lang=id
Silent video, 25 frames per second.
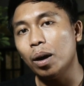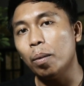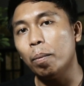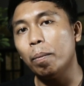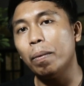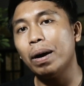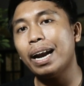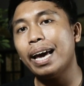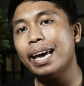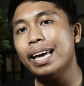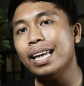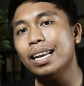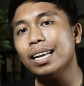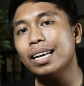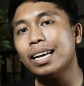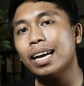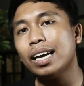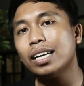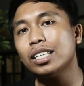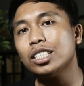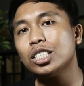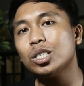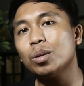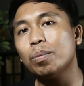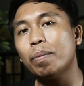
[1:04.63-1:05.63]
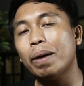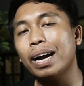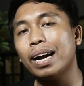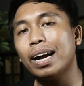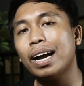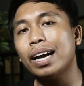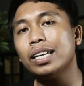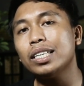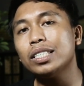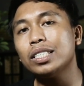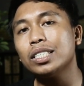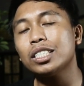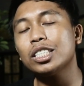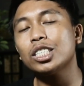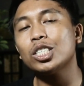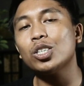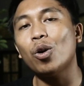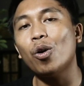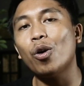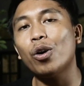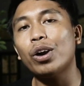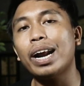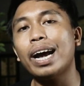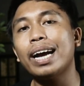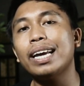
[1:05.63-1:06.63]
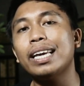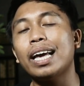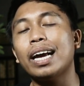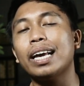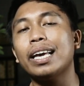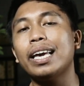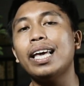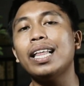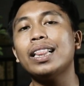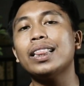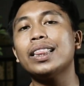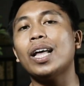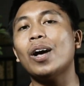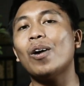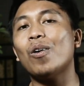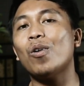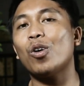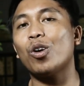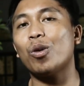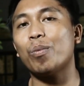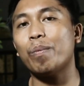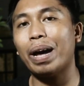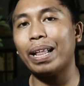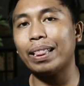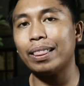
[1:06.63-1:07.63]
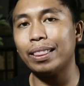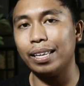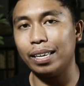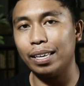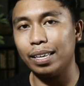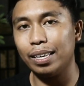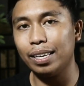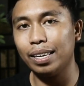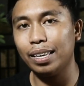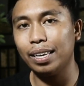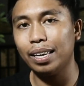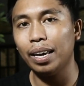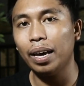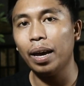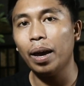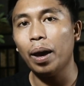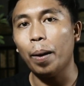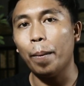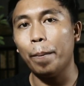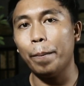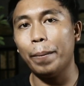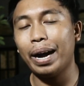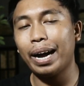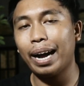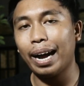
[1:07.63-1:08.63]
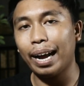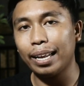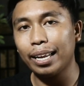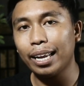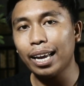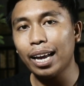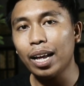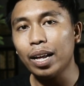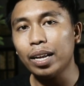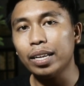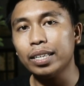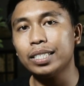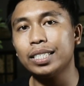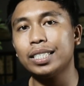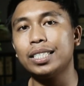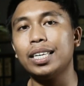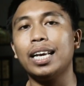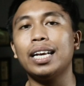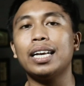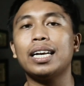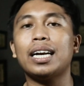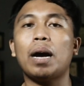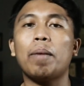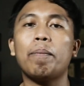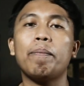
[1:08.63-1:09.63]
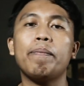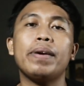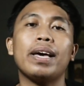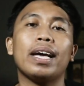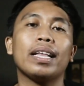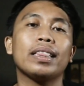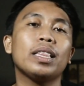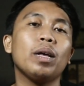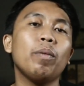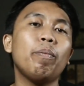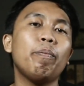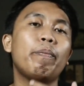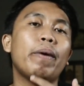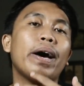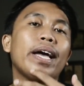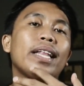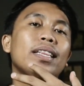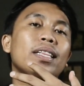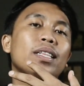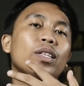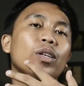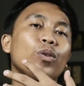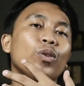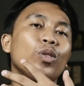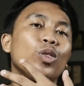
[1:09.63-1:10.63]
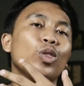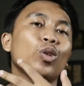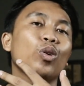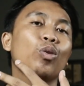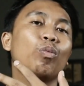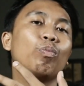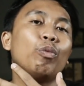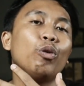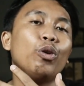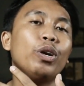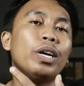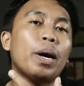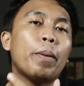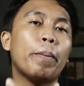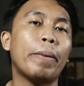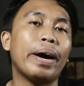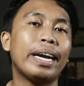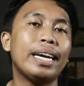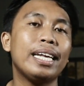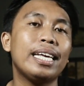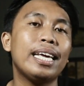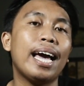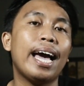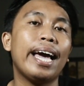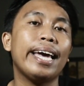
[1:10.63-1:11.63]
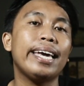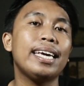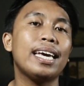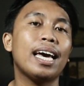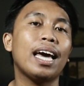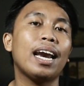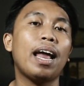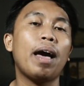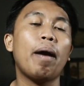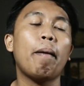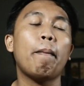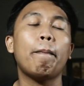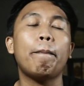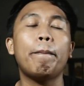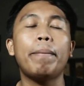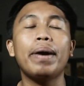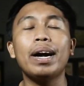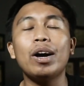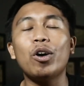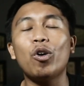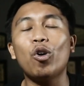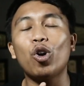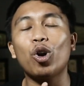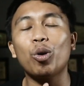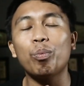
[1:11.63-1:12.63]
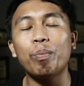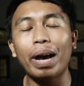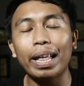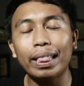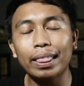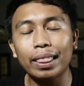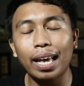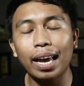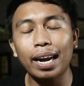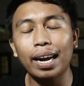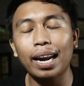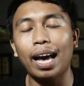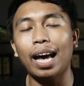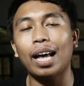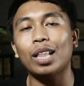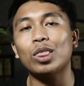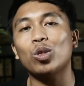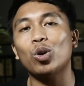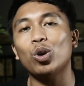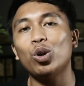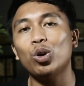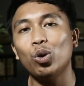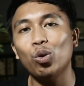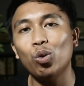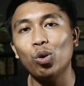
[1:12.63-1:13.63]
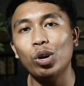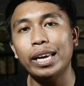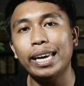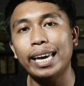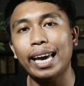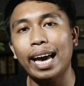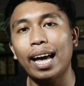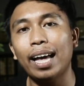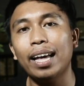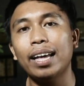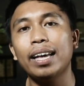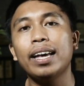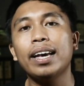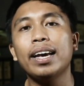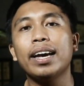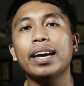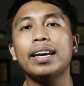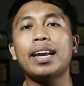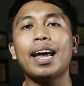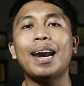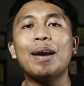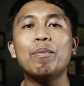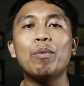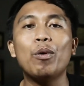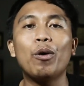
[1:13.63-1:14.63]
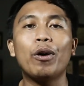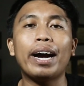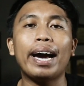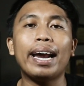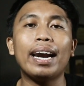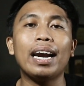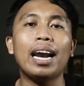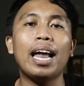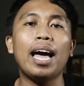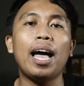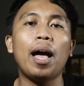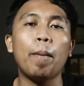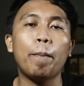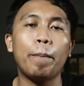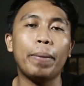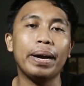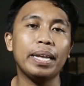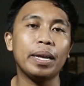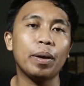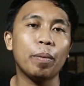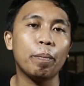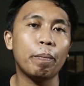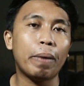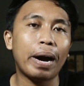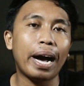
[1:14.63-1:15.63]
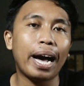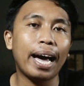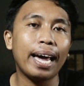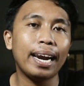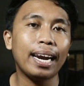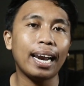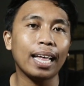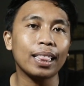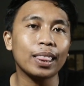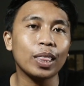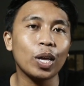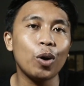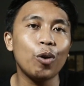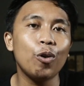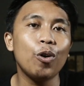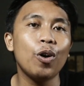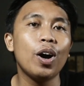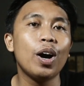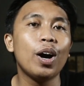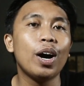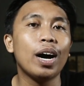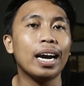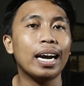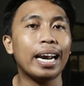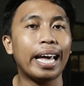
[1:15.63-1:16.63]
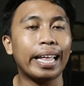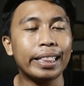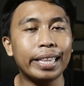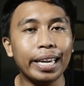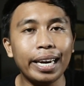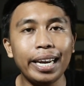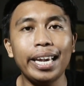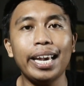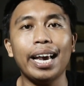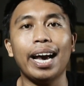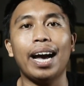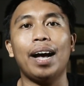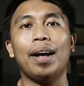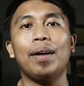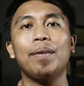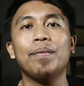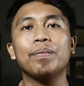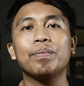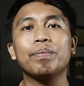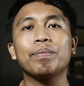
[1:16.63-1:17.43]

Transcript: melainkan sebagai seseorang yang kita hormati. Makanya sikap yang tepat untuk Bunda Maria ialah penghormatan atau dulia dan bukanlah penyembahan atau latria.